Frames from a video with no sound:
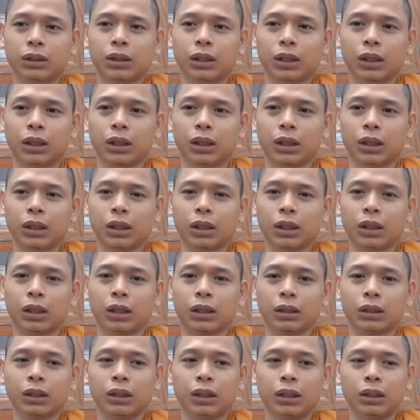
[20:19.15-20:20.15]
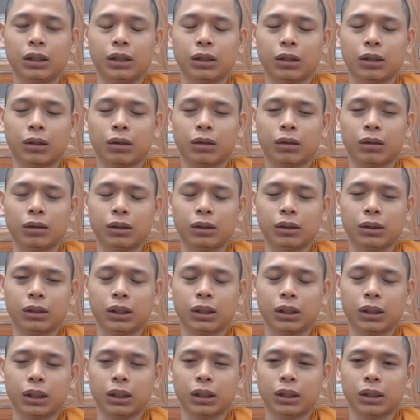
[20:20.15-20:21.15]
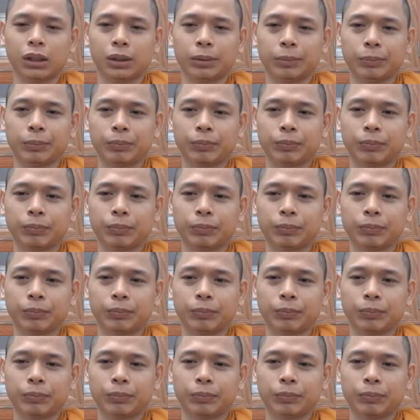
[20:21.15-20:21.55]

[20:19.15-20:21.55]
à, cái lý do nó như thế này nè